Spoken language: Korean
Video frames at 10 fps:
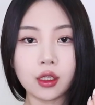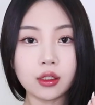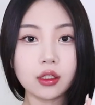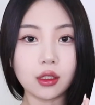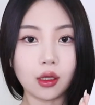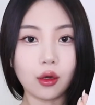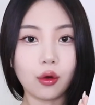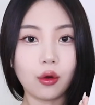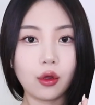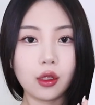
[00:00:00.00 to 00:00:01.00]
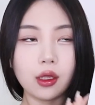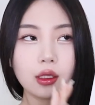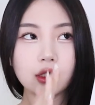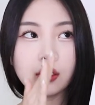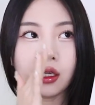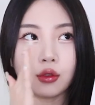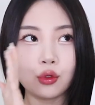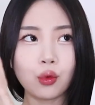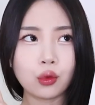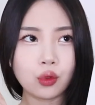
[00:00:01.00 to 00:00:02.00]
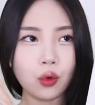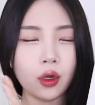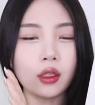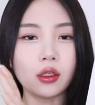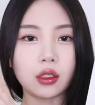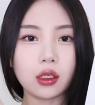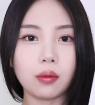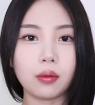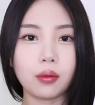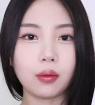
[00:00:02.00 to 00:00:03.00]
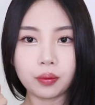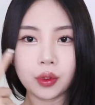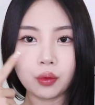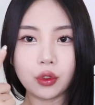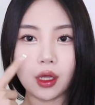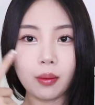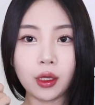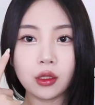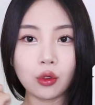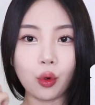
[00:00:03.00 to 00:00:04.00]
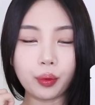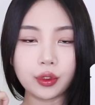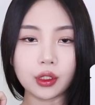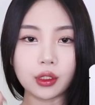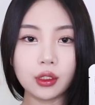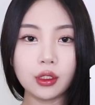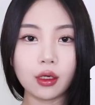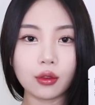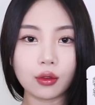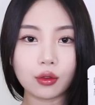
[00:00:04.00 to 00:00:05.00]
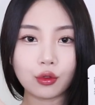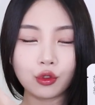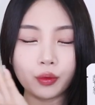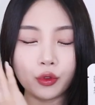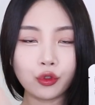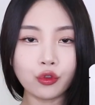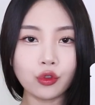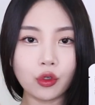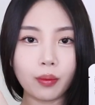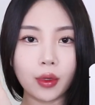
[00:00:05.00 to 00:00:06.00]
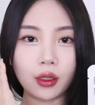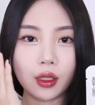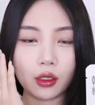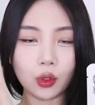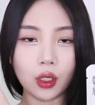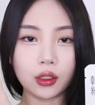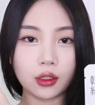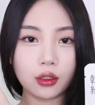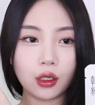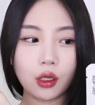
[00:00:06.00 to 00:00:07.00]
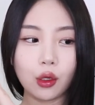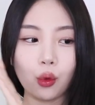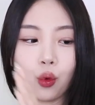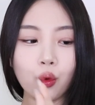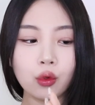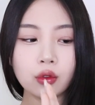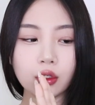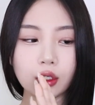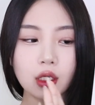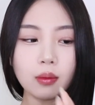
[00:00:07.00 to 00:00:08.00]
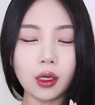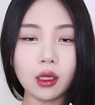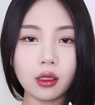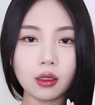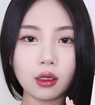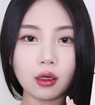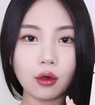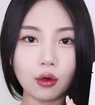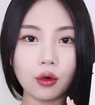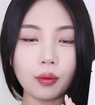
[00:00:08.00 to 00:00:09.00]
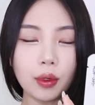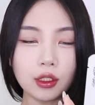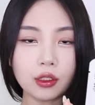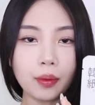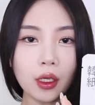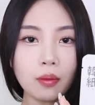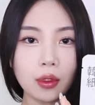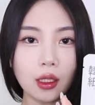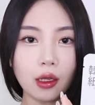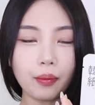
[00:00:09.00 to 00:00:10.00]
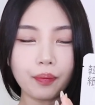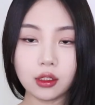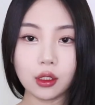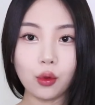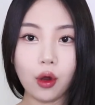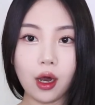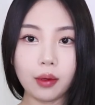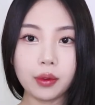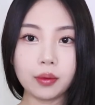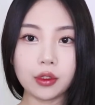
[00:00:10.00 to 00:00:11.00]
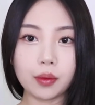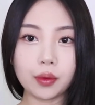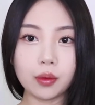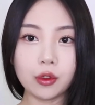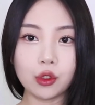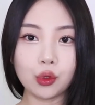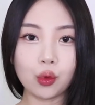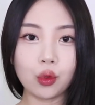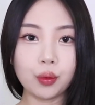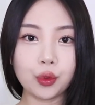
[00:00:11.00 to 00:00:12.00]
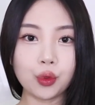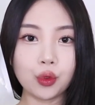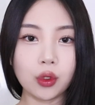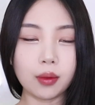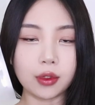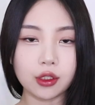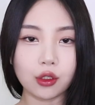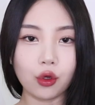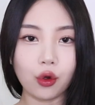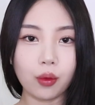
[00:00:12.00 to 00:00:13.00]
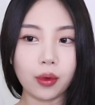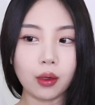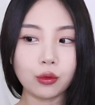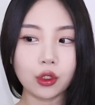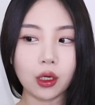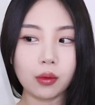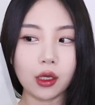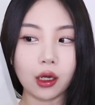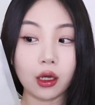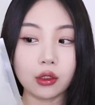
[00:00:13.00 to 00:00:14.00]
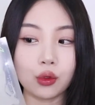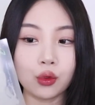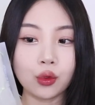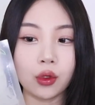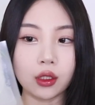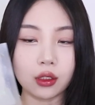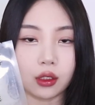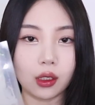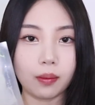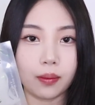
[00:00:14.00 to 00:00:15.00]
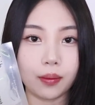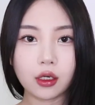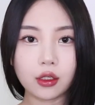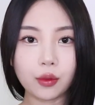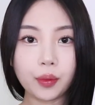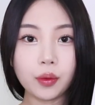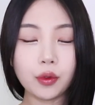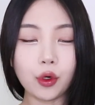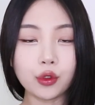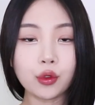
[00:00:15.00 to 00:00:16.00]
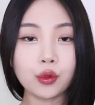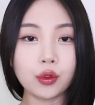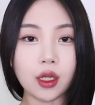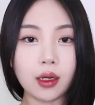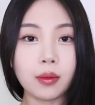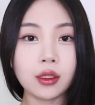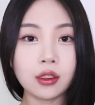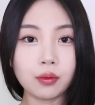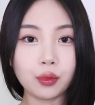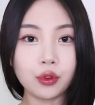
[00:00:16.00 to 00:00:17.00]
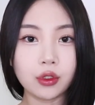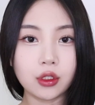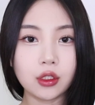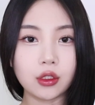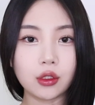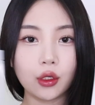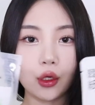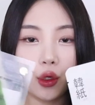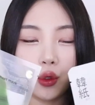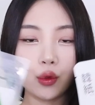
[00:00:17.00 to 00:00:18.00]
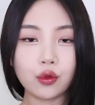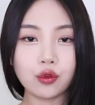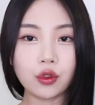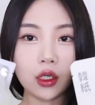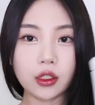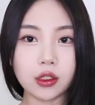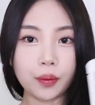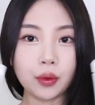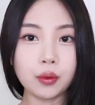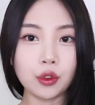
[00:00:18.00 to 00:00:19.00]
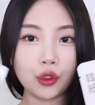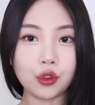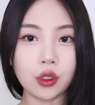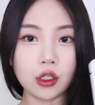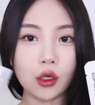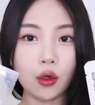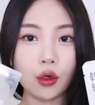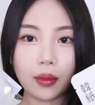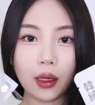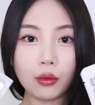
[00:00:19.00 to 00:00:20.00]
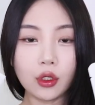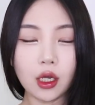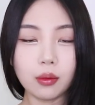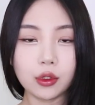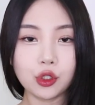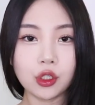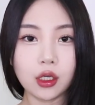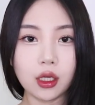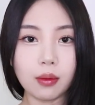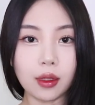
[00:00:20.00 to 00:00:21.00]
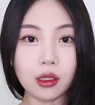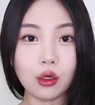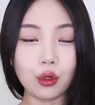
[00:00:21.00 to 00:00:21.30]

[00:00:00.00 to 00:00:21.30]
산뜻해요. 그냥 촉촉한 느낌, 피부에 남아있는 거 없이 그냥 수분 충전만 딱 되는 그런 느낌의 어, 마스크팩입니다. 근데 이 아비브 제품은 조금 쫀쫀함이 있어요. 마무리감이 약간 쫀쫀한 느낌. 그래서 피부에 어성초 잘 맞는 분들은 이 두 가지 제품들 중에서 마무리감이 취향에 맞는